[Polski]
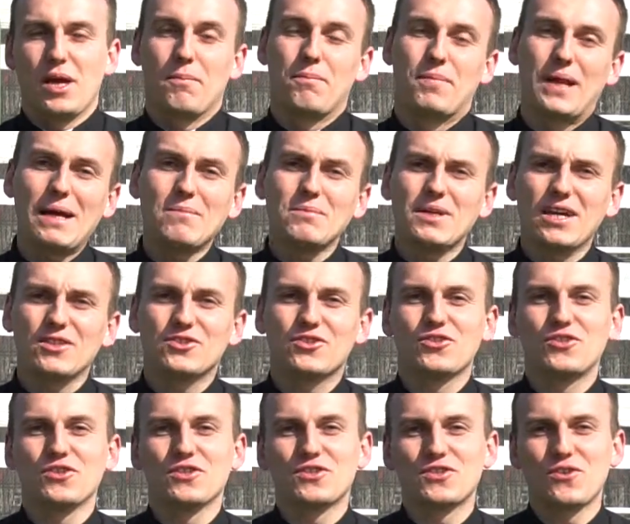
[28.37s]
Bramkarz,
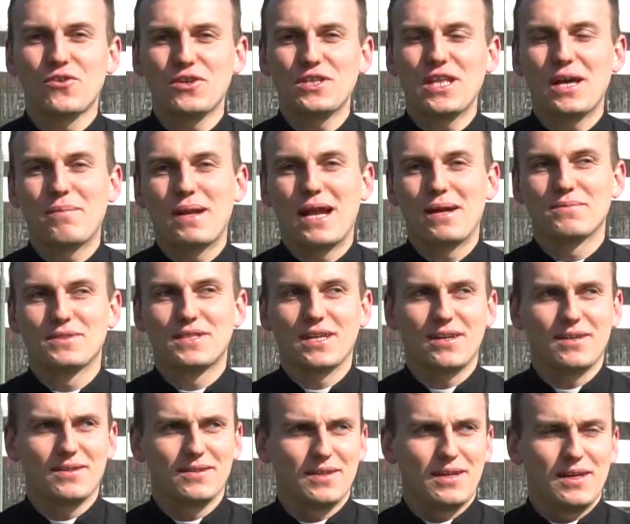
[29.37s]
gdy stoi na
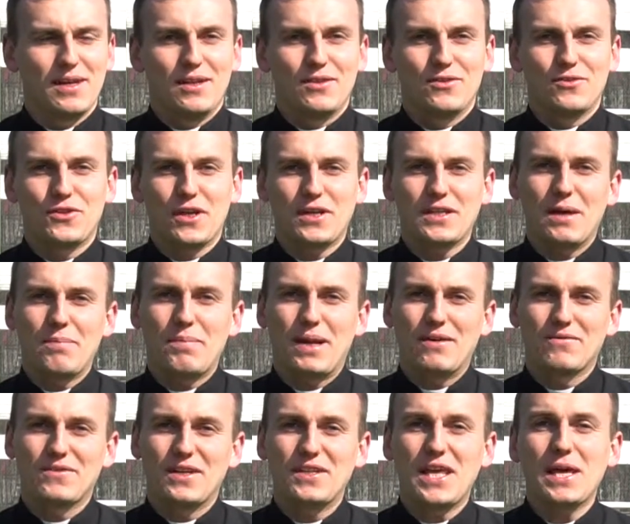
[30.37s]
bramce, to tak
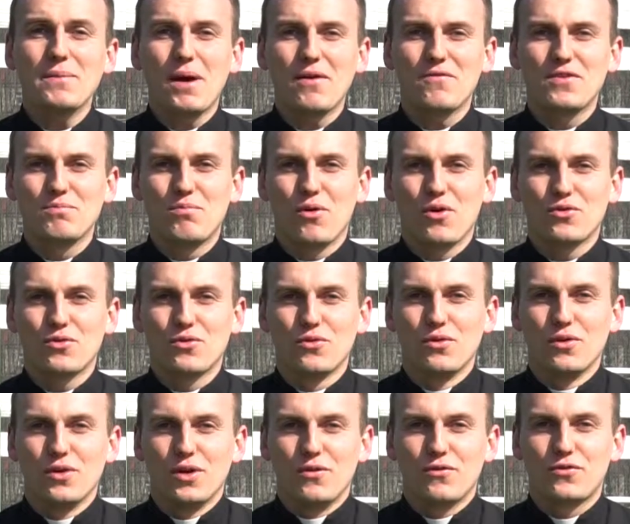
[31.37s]
naprawdę nie ma wyboru,
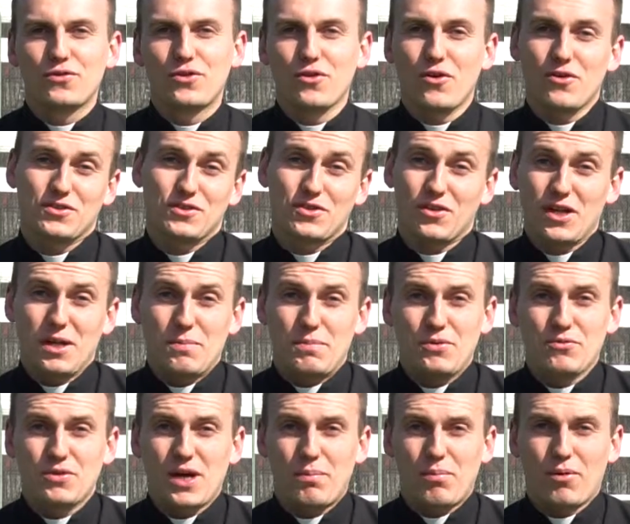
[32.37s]
w którą stronę
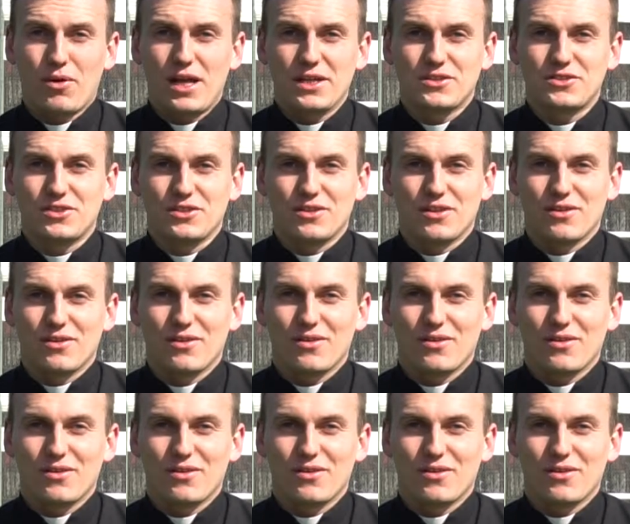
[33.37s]
piłka poleci.